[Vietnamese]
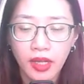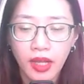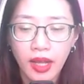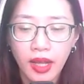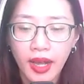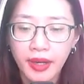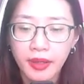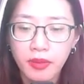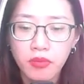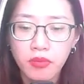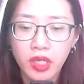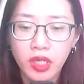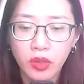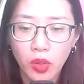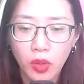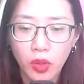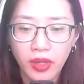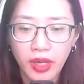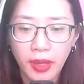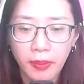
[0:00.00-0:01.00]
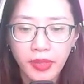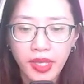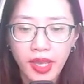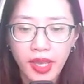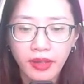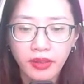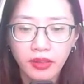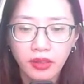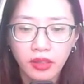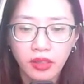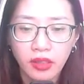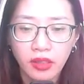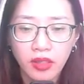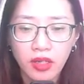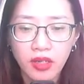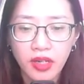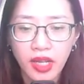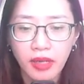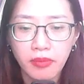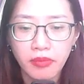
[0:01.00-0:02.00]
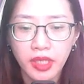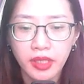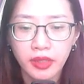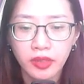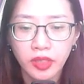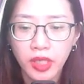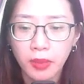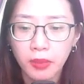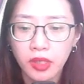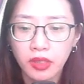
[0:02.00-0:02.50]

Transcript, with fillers: hắn mơ hồ cảm giác có lẽ mình sắp